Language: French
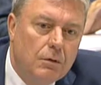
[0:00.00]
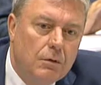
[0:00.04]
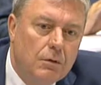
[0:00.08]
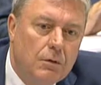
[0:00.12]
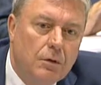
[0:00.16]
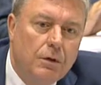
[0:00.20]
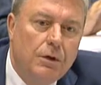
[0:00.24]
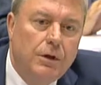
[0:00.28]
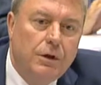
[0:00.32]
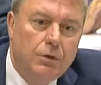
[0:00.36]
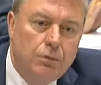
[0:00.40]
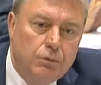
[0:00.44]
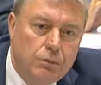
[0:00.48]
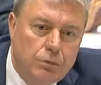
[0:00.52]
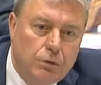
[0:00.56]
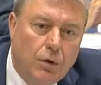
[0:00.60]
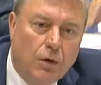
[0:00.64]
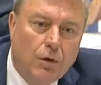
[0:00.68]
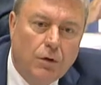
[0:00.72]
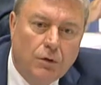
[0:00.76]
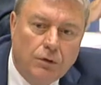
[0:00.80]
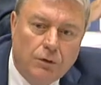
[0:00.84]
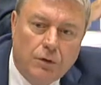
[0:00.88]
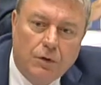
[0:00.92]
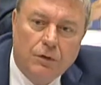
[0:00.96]
On en est où
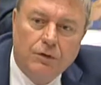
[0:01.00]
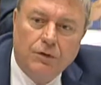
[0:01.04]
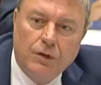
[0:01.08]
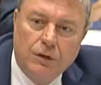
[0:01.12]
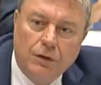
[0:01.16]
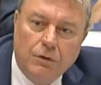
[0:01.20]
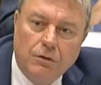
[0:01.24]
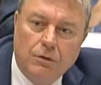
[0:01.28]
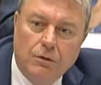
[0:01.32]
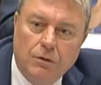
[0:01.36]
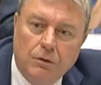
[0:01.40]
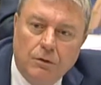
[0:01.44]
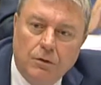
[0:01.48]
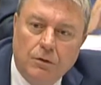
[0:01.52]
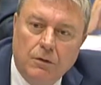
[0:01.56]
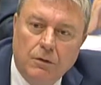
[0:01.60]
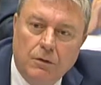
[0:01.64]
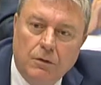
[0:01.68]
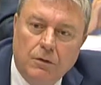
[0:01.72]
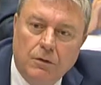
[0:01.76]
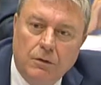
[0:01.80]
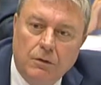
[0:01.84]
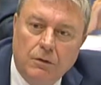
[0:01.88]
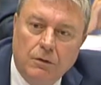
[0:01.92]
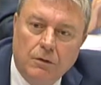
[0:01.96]
dans, cette,
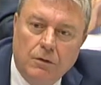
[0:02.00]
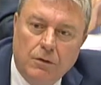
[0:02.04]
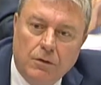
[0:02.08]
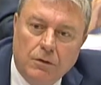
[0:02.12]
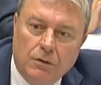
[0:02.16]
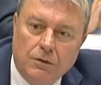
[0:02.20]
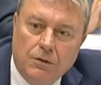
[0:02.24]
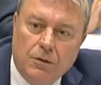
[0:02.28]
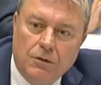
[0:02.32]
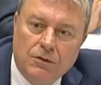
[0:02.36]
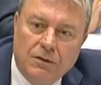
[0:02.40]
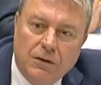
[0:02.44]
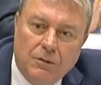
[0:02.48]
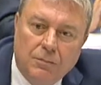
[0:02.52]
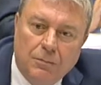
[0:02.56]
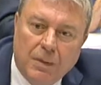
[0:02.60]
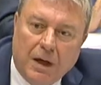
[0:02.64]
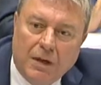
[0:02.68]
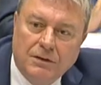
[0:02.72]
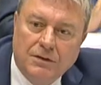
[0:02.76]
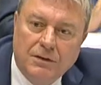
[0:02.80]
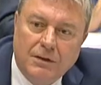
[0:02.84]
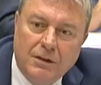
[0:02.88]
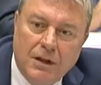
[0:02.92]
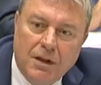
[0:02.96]
euh, dans cette
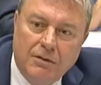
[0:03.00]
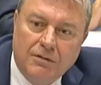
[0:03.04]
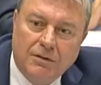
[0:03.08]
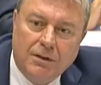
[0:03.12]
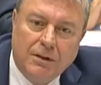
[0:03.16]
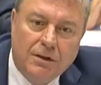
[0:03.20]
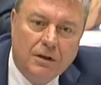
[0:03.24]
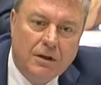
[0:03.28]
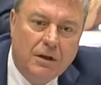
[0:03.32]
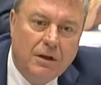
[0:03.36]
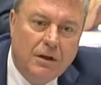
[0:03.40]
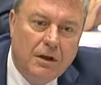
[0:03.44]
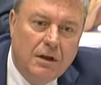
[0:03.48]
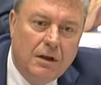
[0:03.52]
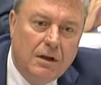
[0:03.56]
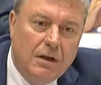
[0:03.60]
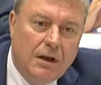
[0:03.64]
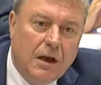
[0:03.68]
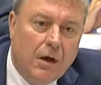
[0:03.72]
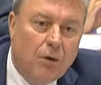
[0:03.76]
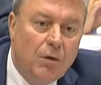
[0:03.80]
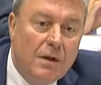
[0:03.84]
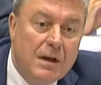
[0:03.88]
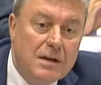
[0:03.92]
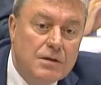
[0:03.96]
partie de l'Afrique
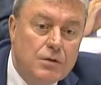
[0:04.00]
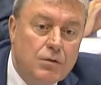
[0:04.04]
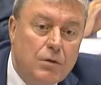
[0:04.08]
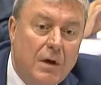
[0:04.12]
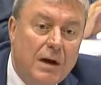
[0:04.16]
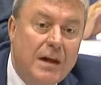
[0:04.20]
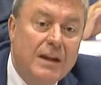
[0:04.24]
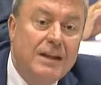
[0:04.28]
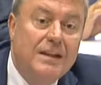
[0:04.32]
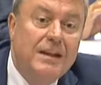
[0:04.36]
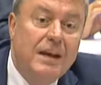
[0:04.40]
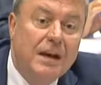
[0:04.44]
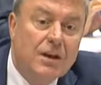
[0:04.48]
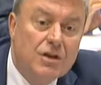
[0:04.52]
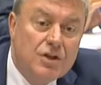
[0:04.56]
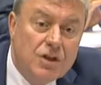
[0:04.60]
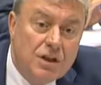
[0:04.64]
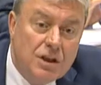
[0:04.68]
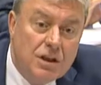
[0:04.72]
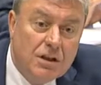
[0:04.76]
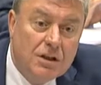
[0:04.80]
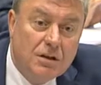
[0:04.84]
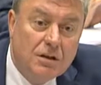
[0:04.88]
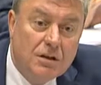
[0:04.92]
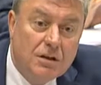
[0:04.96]
La relation à
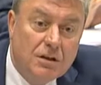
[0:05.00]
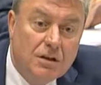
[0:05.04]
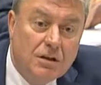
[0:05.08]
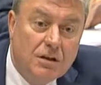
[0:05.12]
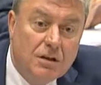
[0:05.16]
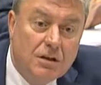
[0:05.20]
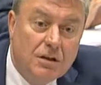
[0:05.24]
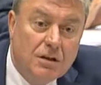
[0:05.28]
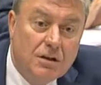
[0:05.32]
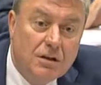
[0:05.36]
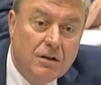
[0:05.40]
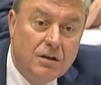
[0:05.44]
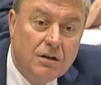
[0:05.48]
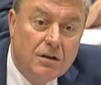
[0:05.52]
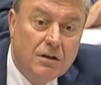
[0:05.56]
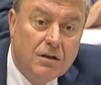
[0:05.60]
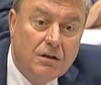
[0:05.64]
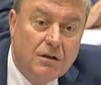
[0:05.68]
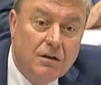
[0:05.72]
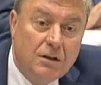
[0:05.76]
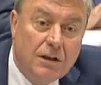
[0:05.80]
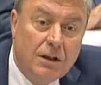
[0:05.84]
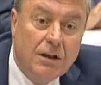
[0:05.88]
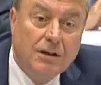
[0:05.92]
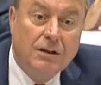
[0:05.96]
l'énergie,
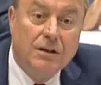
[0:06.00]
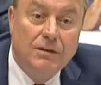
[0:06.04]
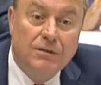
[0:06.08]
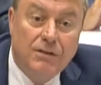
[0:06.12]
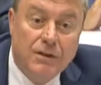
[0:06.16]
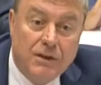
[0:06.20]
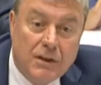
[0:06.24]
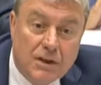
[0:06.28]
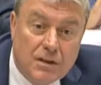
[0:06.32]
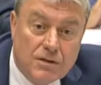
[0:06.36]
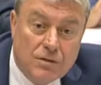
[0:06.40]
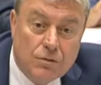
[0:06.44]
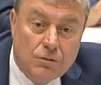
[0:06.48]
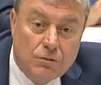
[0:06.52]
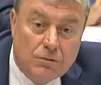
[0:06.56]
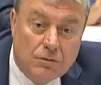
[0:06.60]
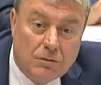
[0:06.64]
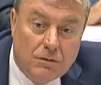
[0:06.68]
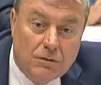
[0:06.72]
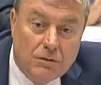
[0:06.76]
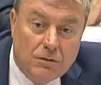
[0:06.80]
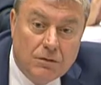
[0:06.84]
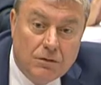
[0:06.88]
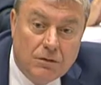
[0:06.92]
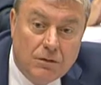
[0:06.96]
l'électrification
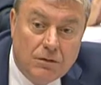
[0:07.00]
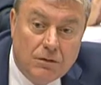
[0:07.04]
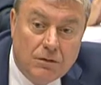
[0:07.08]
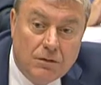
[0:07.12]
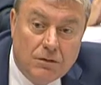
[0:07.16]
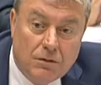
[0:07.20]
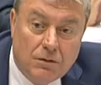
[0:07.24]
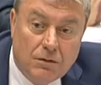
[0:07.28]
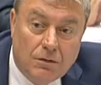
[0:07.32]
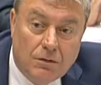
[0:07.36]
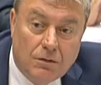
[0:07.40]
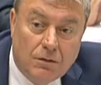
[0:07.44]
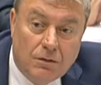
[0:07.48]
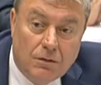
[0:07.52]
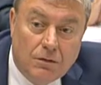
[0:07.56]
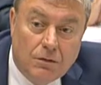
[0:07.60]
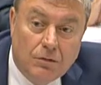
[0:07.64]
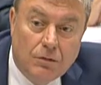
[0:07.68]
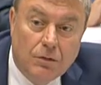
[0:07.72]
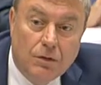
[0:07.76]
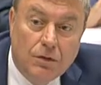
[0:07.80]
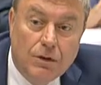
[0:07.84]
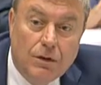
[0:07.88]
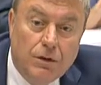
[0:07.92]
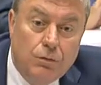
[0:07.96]

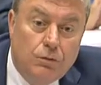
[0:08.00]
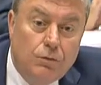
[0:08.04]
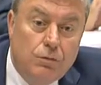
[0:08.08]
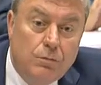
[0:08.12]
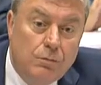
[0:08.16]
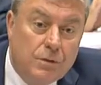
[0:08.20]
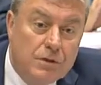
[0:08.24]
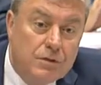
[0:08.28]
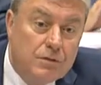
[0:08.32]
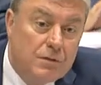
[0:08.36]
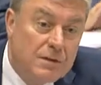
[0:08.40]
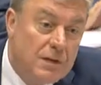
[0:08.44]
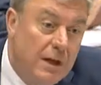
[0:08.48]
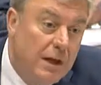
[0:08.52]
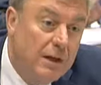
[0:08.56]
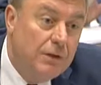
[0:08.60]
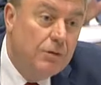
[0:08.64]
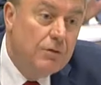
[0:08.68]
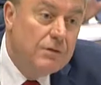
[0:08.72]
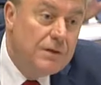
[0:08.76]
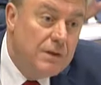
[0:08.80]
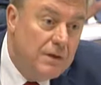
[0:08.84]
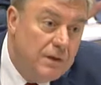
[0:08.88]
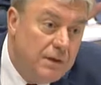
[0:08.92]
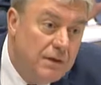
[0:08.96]
on en est où Parce que ça
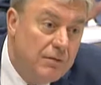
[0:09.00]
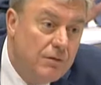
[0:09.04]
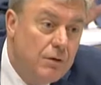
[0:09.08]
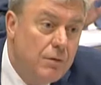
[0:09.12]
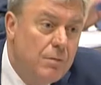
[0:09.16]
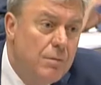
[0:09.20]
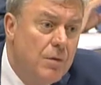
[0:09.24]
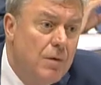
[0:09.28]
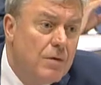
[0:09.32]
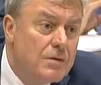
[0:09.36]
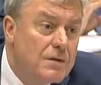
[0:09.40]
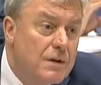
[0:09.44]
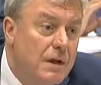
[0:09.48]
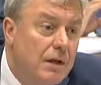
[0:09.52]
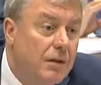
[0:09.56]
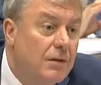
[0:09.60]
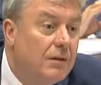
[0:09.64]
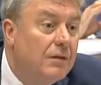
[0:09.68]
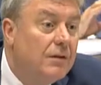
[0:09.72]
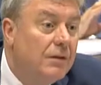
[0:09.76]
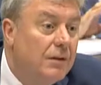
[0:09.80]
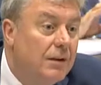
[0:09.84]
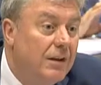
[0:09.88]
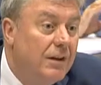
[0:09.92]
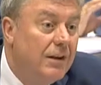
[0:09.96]
aide aussi le développement, ça.
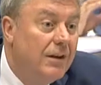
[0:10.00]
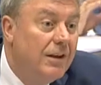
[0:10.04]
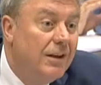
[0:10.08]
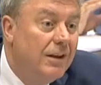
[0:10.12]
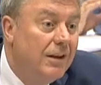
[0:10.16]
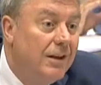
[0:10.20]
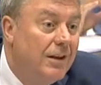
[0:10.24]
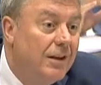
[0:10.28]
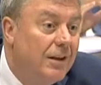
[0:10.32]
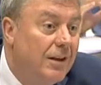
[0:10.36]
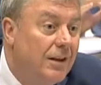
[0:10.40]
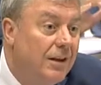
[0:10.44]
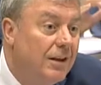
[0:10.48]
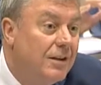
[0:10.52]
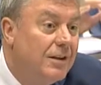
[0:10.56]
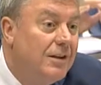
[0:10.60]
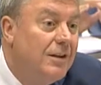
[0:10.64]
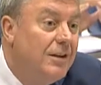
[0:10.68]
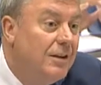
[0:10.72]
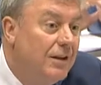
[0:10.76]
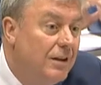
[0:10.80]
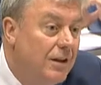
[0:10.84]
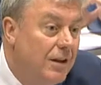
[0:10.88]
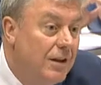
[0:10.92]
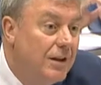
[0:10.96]
Et,
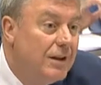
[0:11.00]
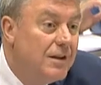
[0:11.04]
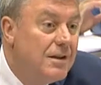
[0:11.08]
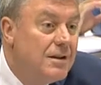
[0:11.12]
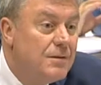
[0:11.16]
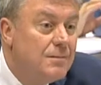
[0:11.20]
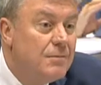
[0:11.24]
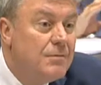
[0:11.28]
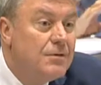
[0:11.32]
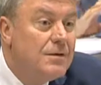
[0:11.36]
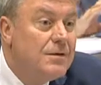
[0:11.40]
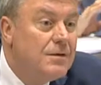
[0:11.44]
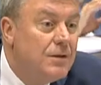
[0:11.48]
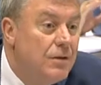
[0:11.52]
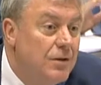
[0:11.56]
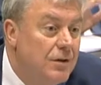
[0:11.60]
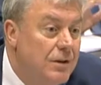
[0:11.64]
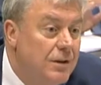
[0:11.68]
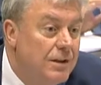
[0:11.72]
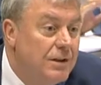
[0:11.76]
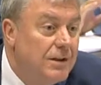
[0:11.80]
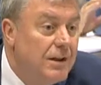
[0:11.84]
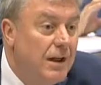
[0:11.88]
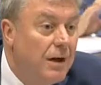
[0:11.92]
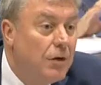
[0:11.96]
qui, se
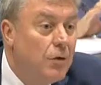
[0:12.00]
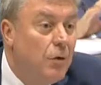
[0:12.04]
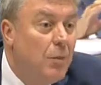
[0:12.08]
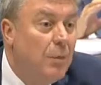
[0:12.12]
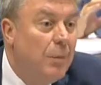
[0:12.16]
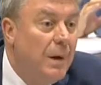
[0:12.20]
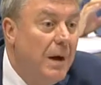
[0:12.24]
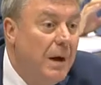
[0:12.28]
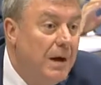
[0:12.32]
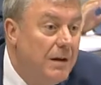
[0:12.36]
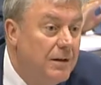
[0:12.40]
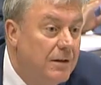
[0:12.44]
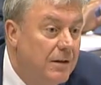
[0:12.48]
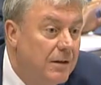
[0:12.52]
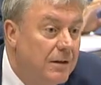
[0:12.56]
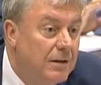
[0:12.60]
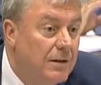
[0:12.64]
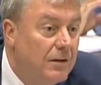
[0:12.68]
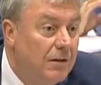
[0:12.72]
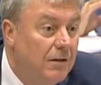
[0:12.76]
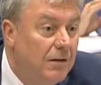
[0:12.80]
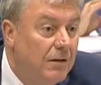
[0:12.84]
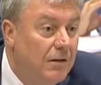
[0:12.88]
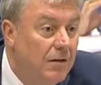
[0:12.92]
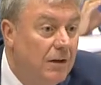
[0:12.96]
positionne, et qui accompagne, et
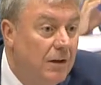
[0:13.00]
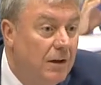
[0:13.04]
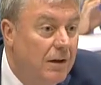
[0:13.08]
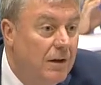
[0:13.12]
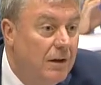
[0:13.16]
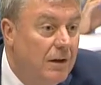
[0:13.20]
qui, euh,